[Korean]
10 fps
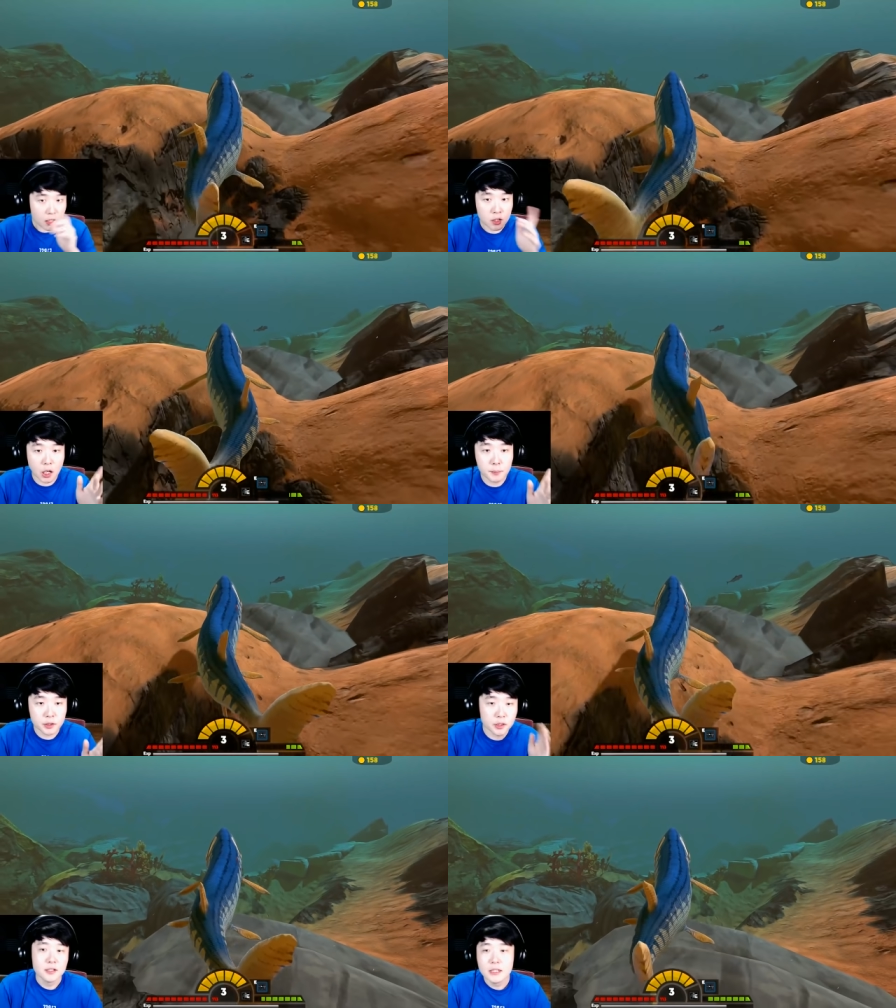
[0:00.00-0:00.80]

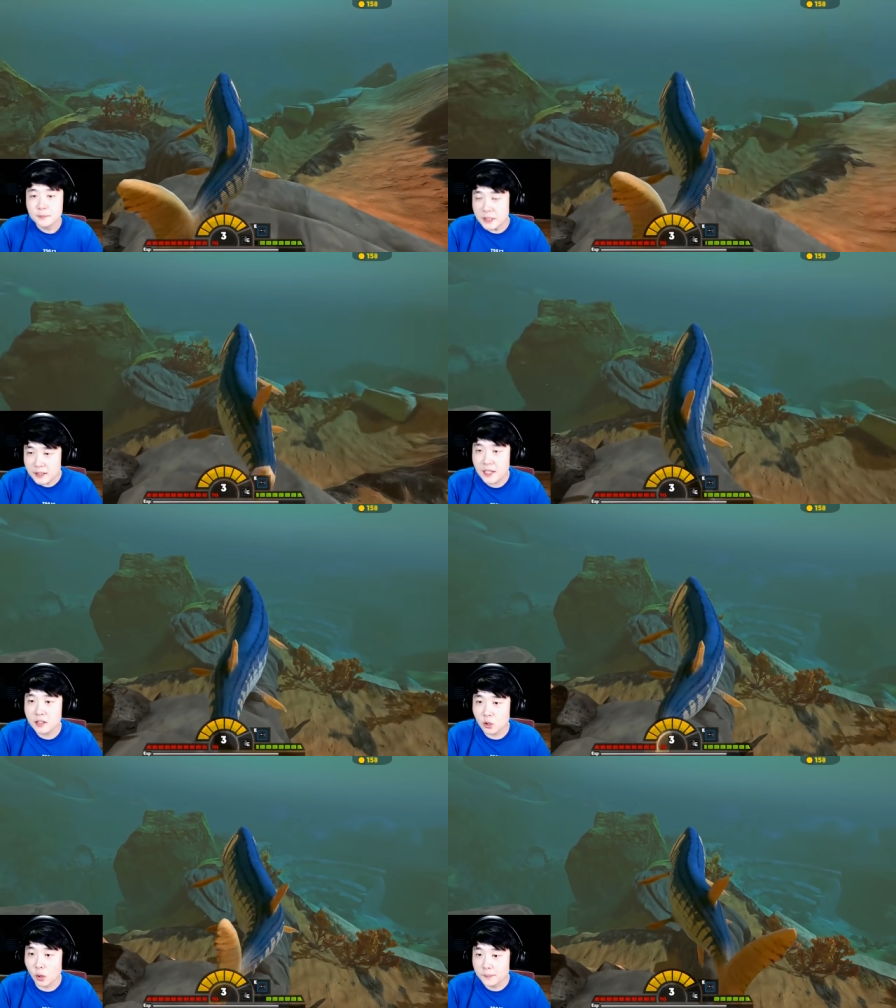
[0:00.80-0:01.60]
여러분들
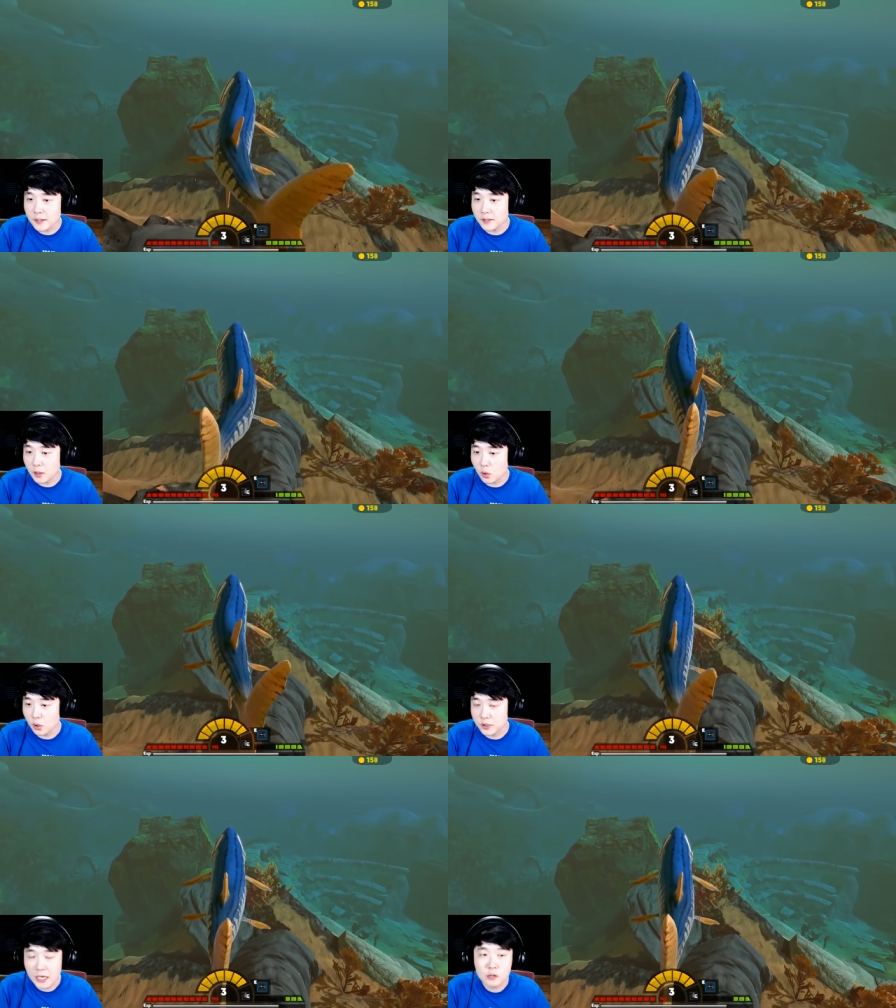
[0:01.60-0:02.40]
피드앤그로우 업데이트되고
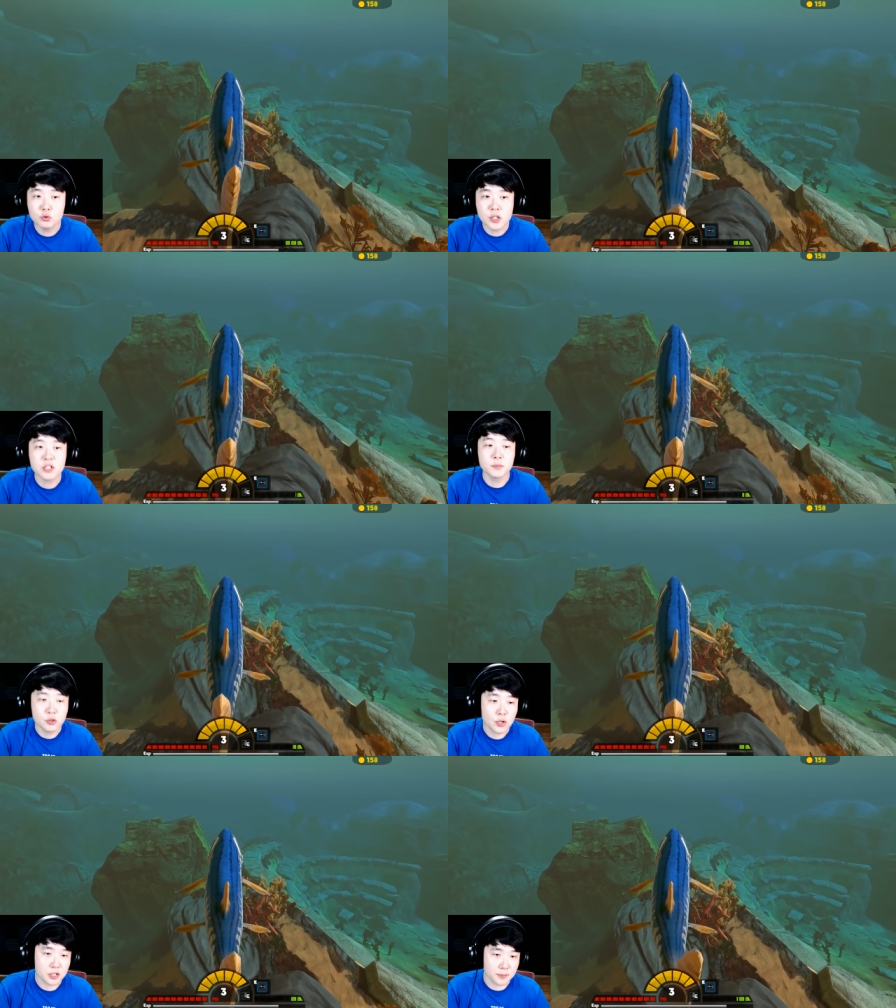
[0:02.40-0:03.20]
제일 꿀이득이
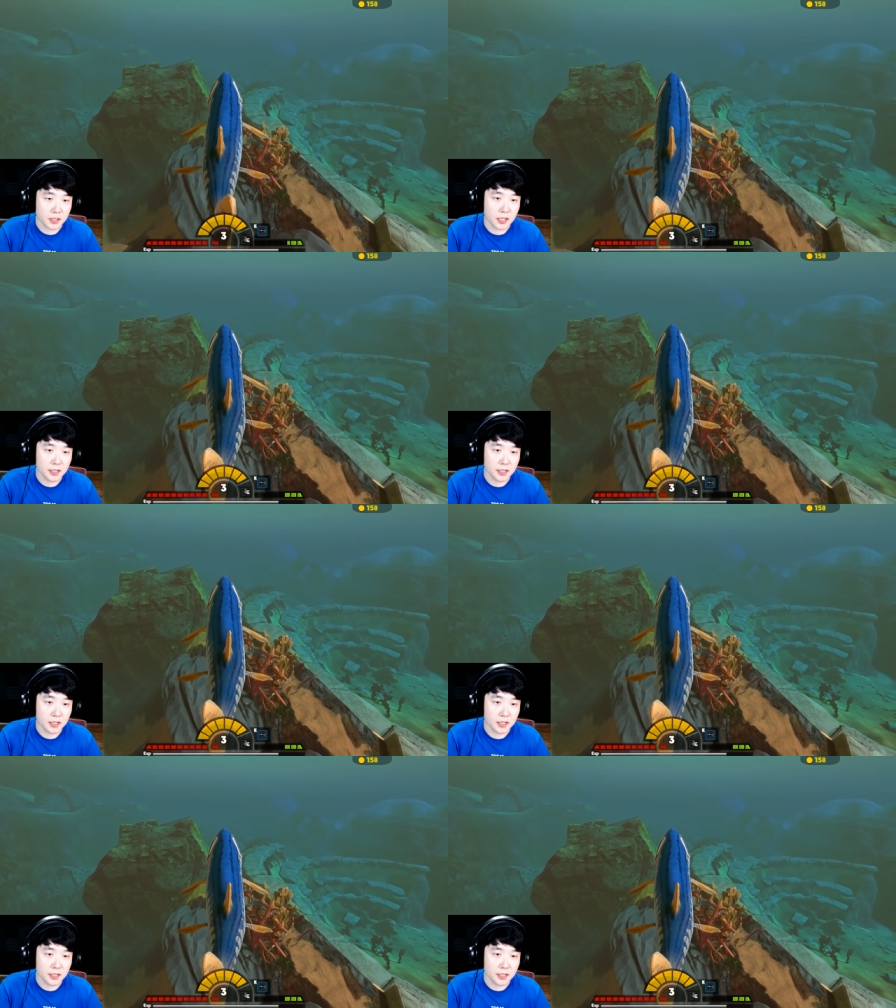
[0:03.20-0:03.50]
뭔지 아십니까?